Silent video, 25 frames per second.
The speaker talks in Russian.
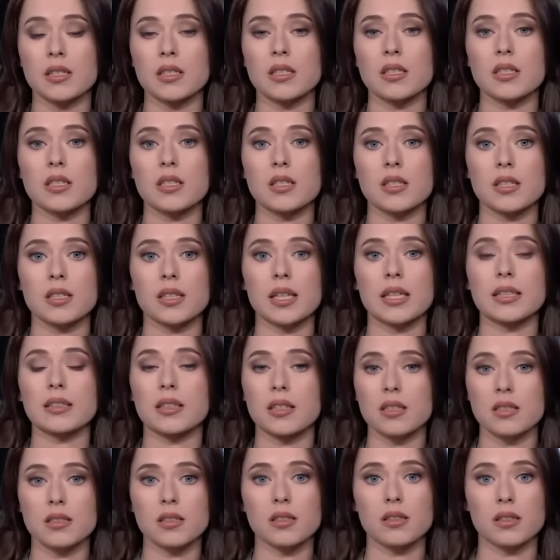снизится на
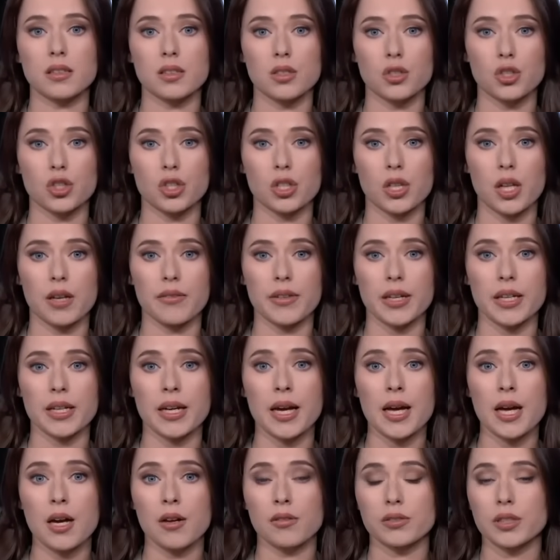300 тысяч
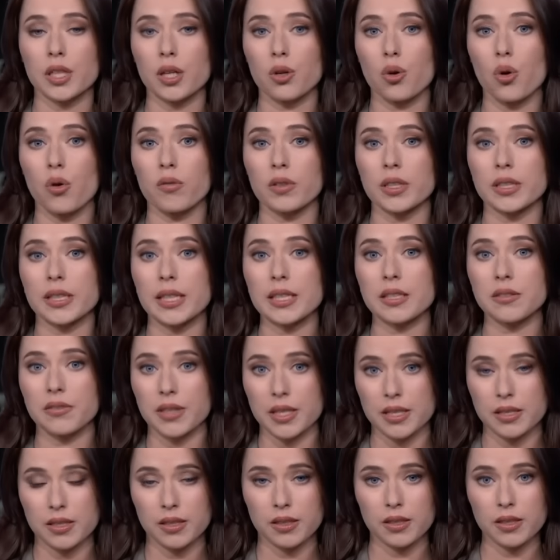человек, в торговле на
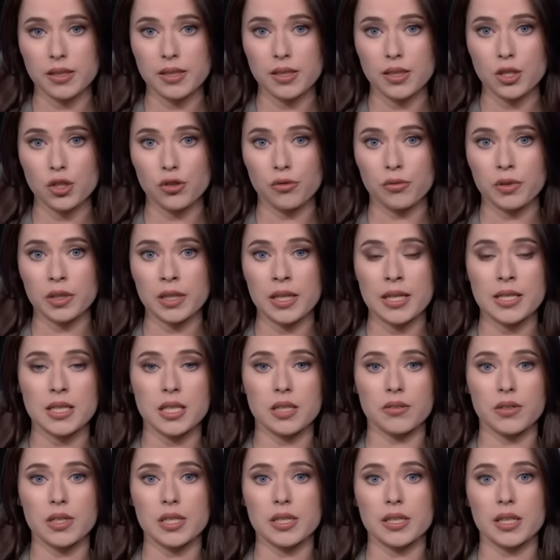200 тысяч, в
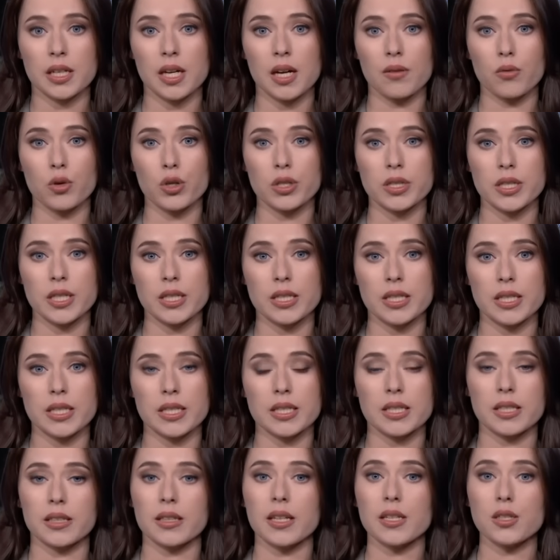финансовой и страховой
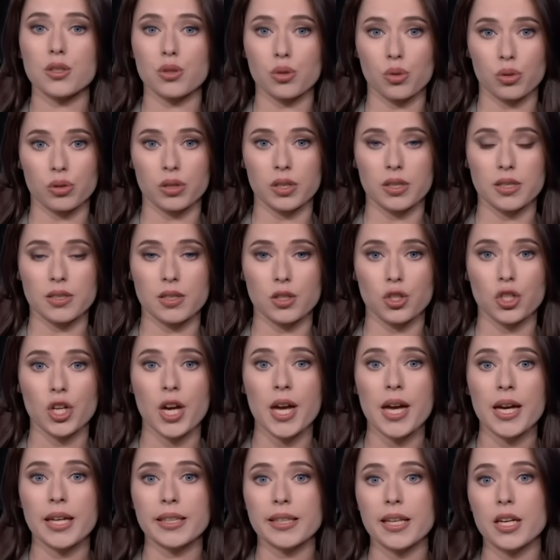деятельности на 100 тысяч.
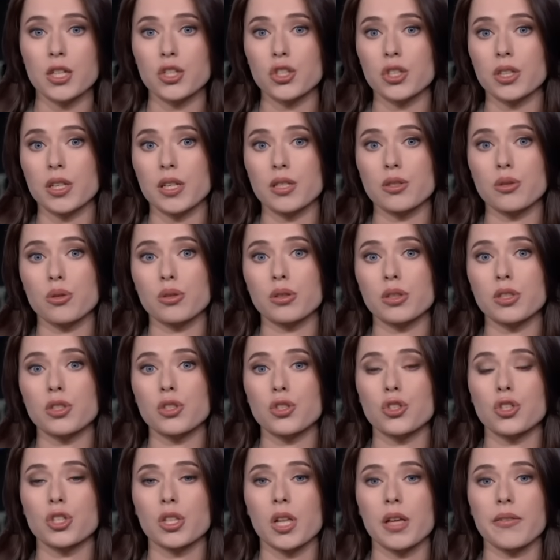Также на 100
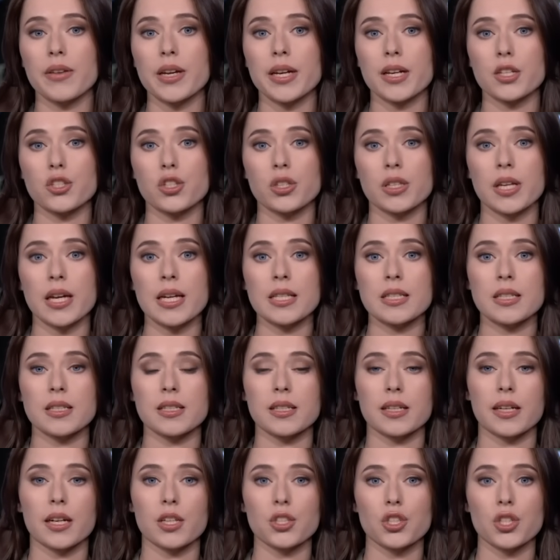тысяч человек ожидается
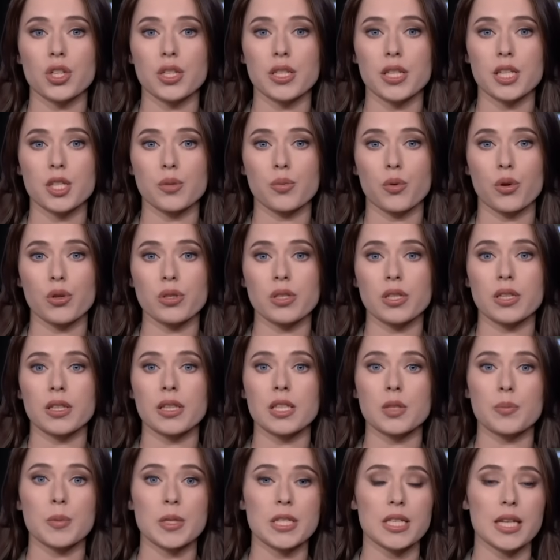сокращение спроса и
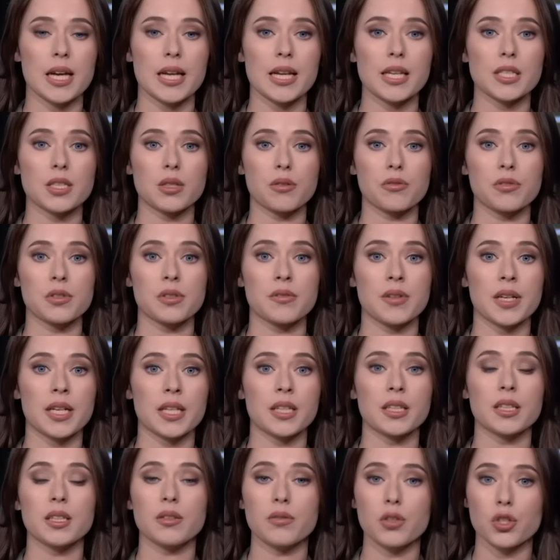на специалистов в
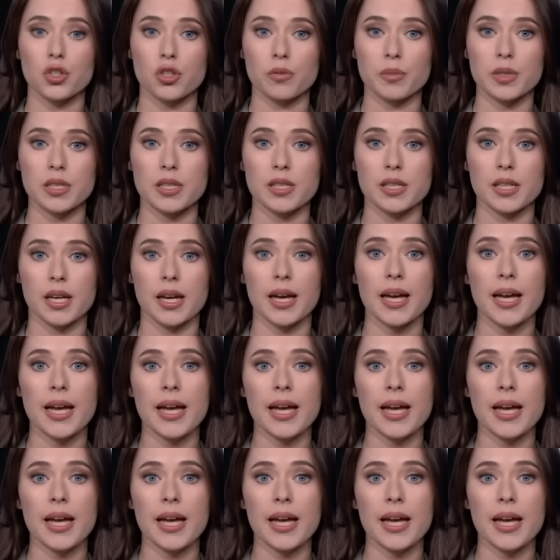сфере недвижимости недвижимости.